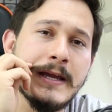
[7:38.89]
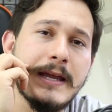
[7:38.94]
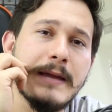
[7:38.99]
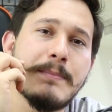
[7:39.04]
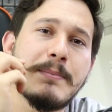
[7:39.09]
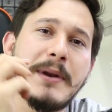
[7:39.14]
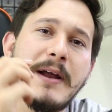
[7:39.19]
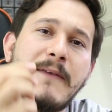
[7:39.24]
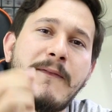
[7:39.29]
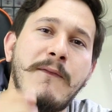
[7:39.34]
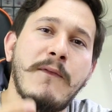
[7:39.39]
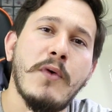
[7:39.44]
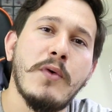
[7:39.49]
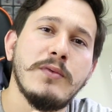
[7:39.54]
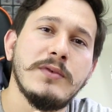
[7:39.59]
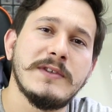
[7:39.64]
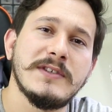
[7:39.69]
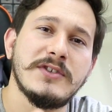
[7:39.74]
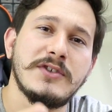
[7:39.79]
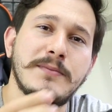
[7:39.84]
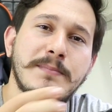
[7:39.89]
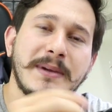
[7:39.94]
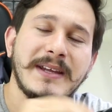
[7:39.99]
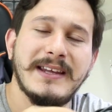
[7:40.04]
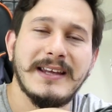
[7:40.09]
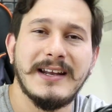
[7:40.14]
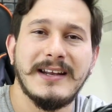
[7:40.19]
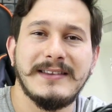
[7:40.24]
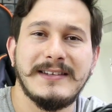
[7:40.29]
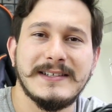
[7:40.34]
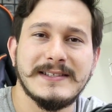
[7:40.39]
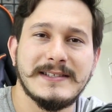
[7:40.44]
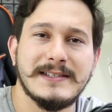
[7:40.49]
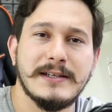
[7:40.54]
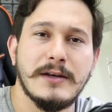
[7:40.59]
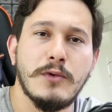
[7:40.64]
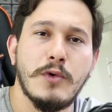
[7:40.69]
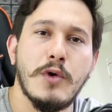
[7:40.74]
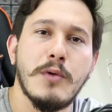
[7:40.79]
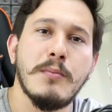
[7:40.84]
E para fontes de pequena
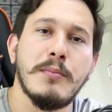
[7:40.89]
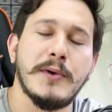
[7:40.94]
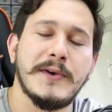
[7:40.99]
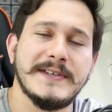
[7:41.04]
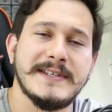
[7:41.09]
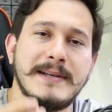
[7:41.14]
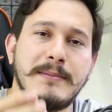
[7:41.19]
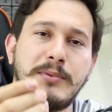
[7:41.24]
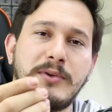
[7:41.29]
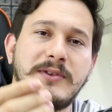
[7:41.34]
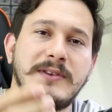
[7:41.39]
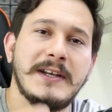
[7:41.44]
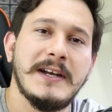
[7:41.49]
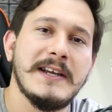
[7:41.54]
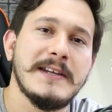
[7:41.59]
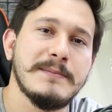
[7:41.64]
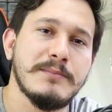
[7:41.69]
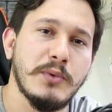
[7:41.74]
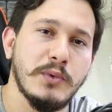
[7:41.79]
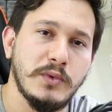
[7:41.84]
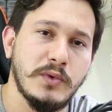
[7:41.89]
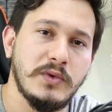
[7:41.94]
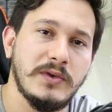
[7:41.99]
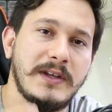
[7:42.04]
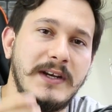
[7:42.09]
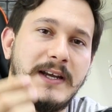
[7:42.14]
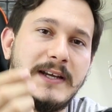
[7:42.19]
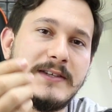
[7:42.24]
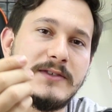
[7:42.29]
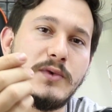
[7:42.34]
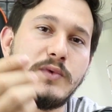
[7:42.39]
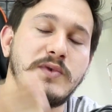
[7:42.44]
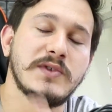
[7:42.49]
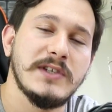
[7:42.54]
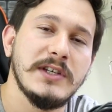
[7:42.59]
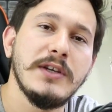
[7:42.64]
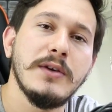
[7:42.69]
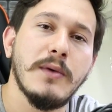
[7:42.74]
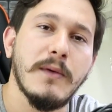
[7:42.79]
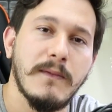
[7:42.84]
tensão, como por exemplo 3.3 ou
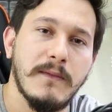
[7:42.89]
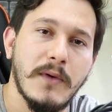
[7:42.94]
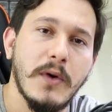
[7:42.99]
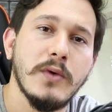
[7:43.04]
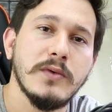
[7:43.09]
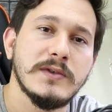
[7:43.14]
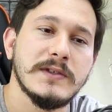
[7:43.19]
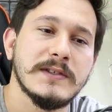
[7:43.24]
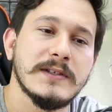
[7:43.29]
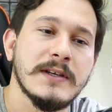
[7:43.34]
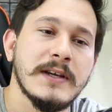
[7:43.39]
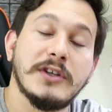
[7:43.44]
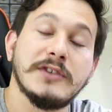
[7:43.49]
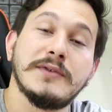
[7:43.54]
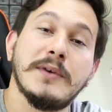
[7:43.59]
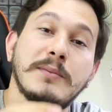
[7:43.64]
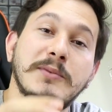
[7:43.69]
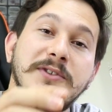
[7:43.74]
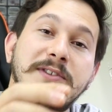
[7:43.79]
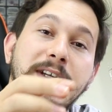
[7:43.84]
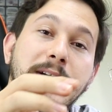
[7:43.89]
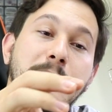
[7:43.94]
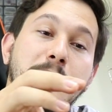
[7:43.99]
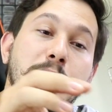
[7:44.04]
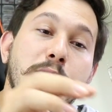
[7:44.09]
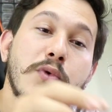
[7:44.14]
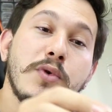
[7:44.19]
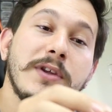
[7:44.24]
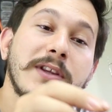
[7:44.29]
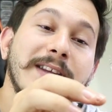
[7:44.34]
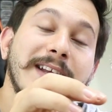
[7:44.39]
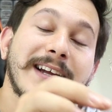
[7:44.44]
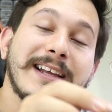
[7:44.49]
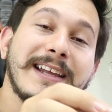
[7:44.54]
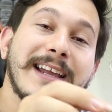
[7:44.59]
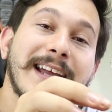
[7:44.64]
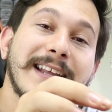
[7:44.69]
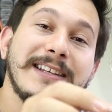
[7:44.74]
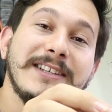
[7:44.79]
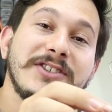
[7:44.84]
5 volts, nós vamos ter muita
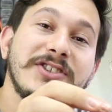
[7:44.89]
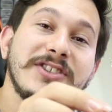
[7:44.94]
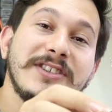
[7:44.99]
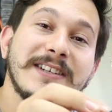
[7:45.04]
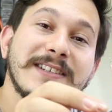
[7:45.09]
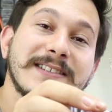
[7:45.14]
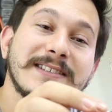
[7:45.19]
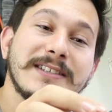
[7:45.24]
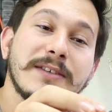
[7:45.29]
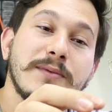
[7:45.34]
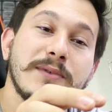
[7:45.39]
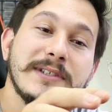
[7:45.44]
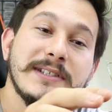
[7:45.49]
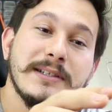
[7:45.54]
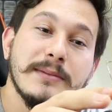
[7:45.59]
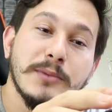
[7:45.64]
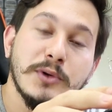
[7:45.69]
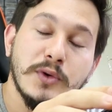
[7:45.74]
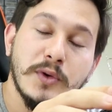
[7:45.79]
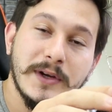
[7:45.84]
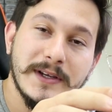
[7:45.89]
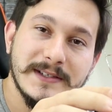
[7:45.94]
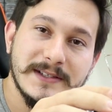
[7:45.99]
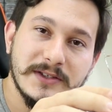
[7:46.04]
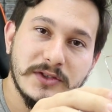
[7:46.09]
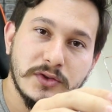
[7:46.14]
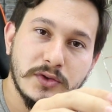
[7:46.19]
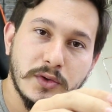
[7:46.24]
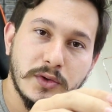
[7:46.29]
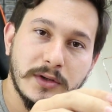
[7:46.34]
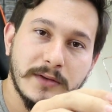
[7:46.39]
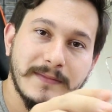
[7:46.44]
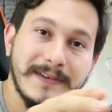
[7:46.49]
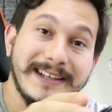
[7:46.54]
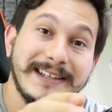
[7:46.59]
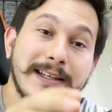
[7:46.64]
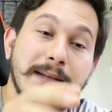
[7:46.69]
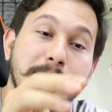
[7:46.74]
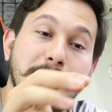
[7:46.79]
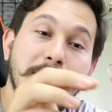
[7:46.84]
queda de tensão em cima do resistor,
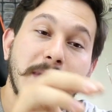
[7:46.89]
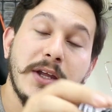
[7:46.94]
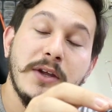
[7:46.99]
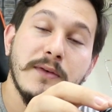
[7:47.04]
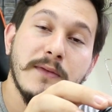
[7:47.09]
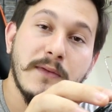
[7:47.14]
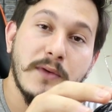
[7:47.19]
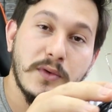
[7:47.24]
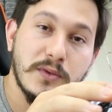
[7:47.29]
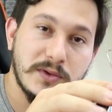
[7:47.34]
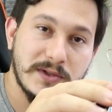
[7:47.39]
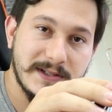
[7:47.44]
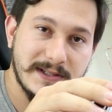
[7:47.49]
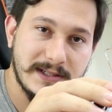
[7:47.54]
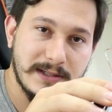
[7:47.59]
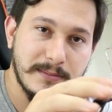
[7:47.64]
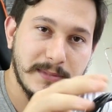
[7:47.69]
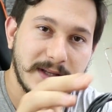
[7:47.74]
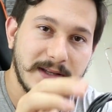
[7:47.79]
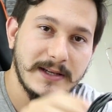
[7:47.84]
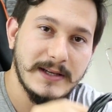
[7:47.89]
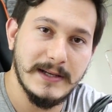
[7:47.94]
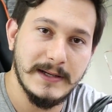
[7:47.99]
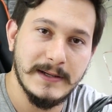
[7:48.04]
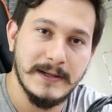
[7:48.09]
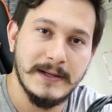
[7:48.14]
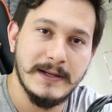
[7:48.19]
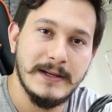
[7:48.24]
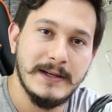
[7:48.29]
vai ter meio volt em cima dele.